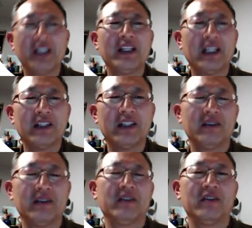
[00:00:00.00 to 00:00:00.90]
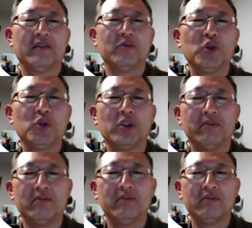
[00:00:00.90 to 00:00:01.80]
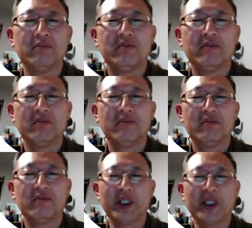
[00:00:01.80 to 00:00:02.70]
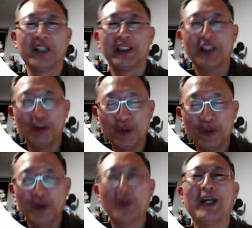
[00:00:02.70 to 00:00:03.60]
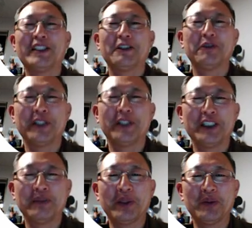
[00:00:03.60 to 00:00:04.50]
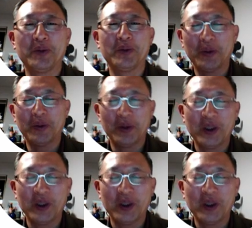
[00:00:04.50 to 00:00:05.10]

라는 물음, 제가 이제 질문도 하자고 그랬지만 또 우리도